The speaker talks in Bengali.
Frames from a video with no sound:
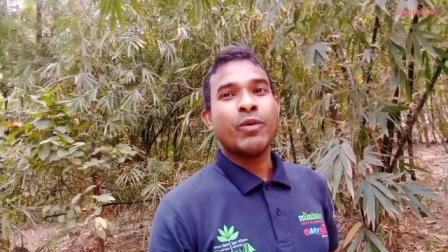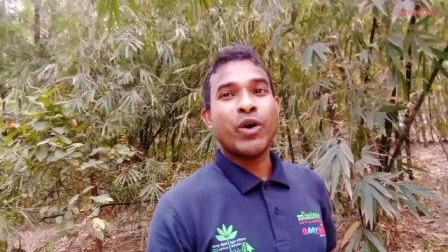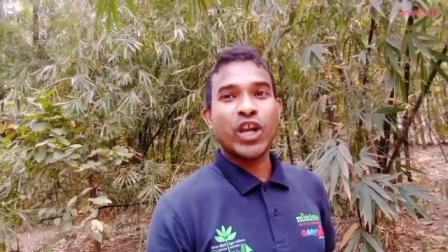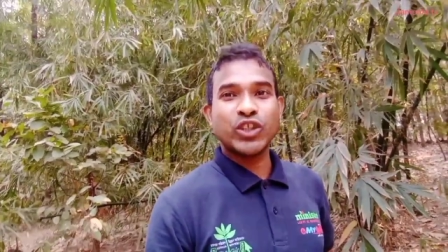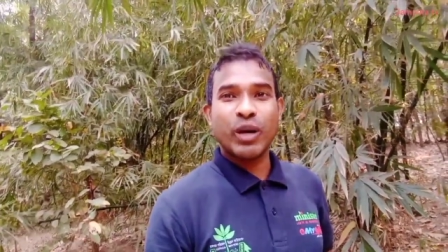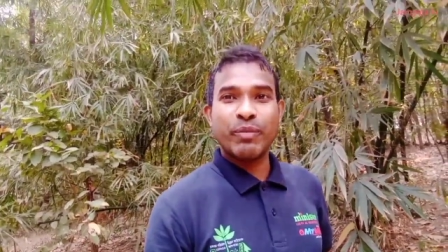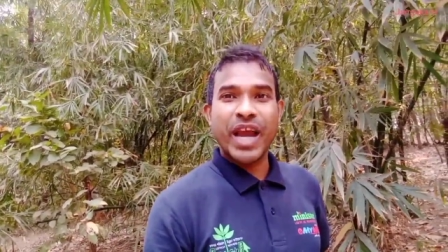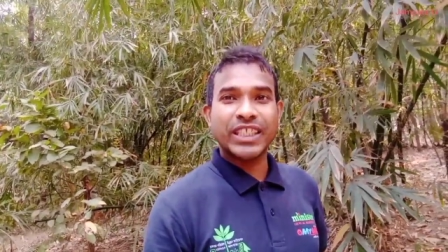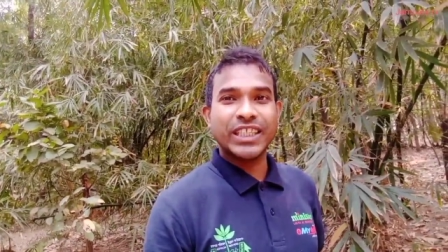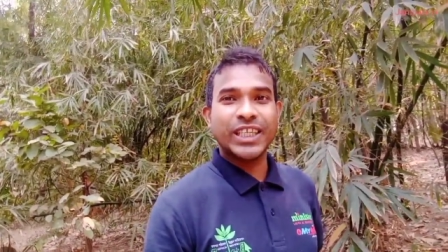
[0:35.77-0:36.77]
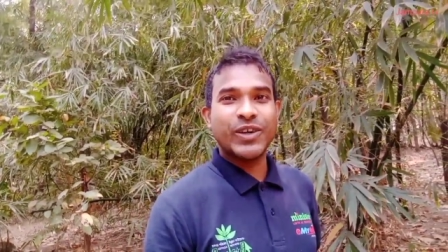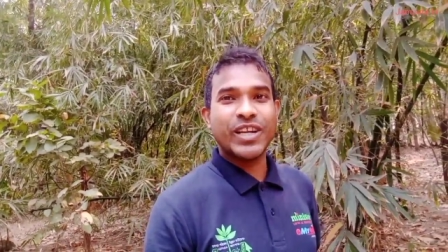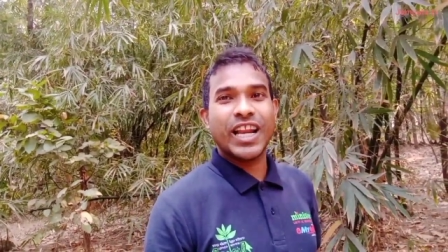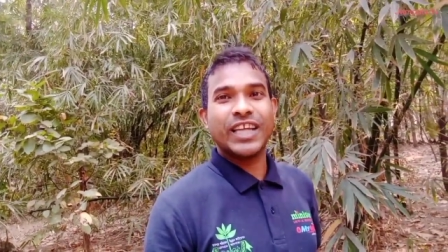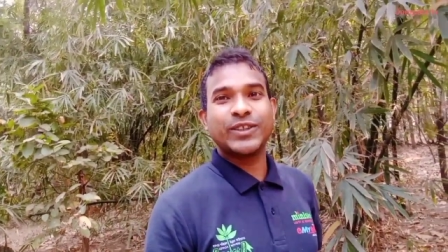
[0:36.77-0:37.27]
পরে যখন বিয়া শাদি
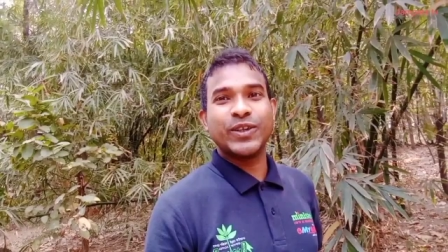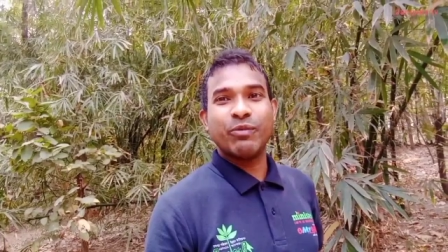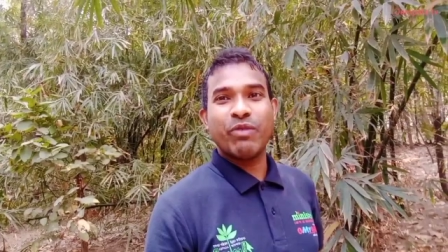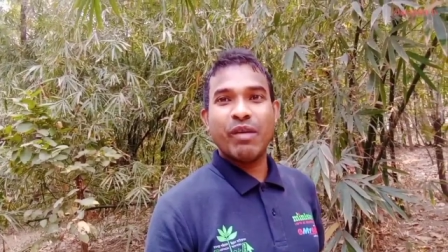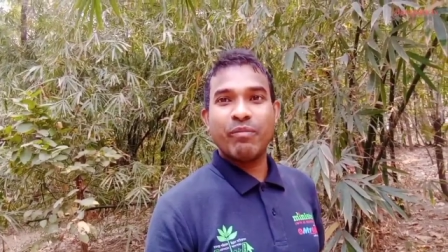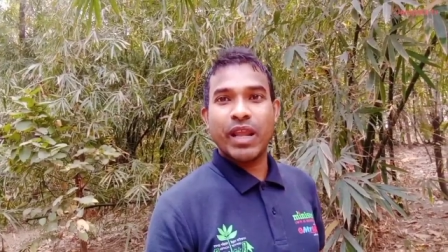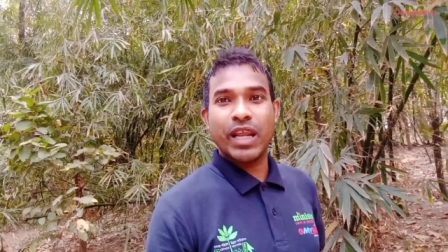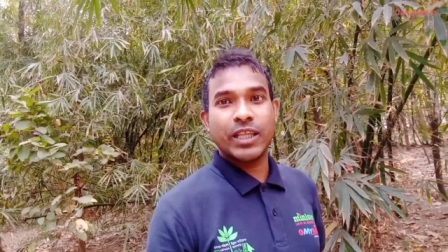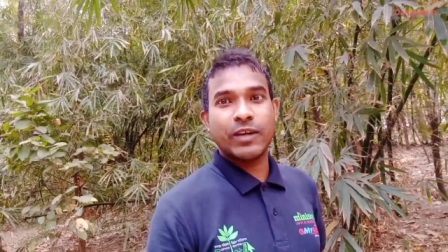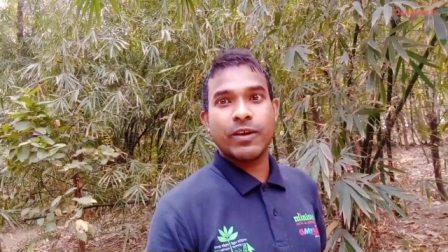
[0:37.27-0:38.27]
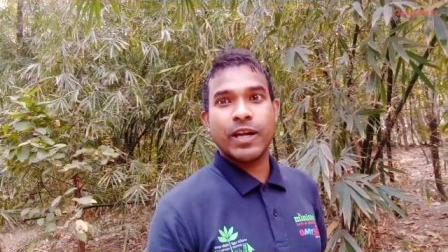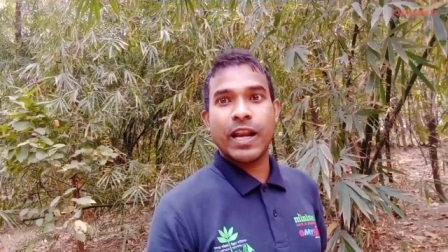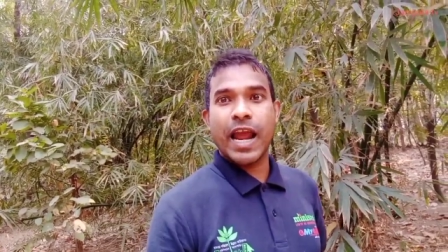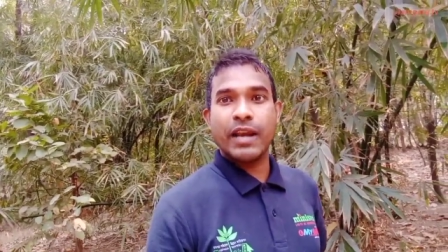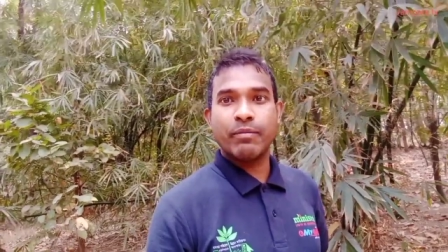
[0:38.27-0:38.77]
করে লাইছিলেন প্রেম বিরীতি করে
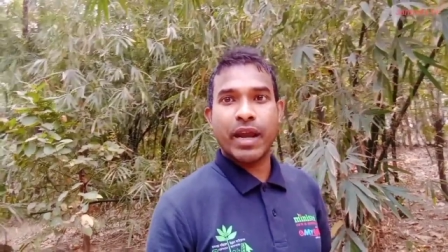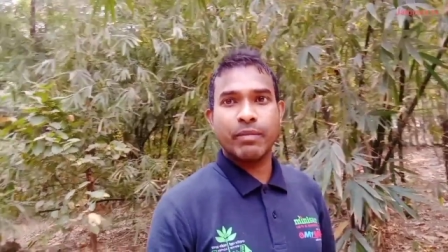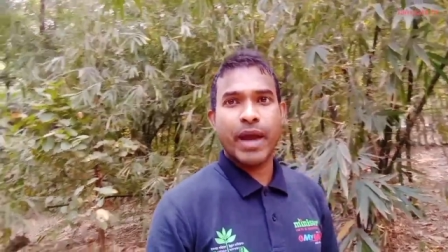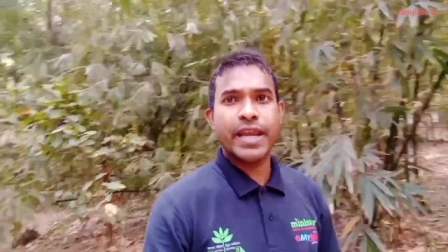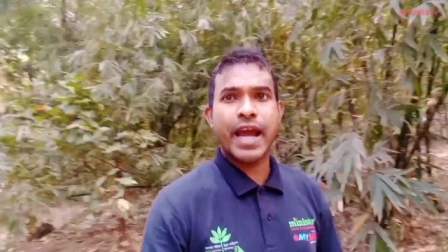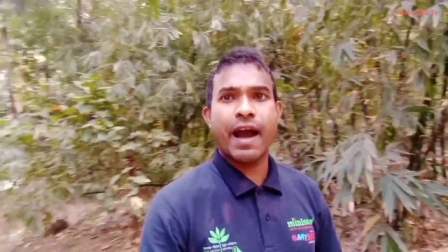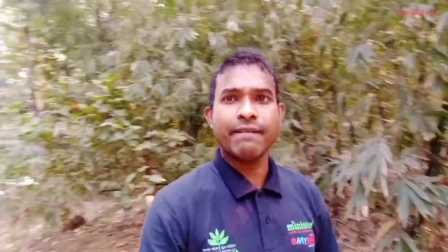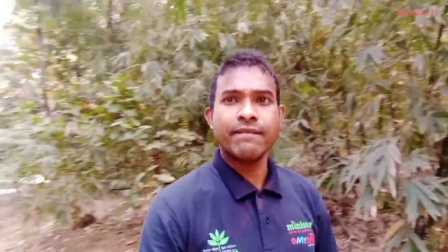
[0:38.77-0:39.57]
লাইন মাইন মাইরা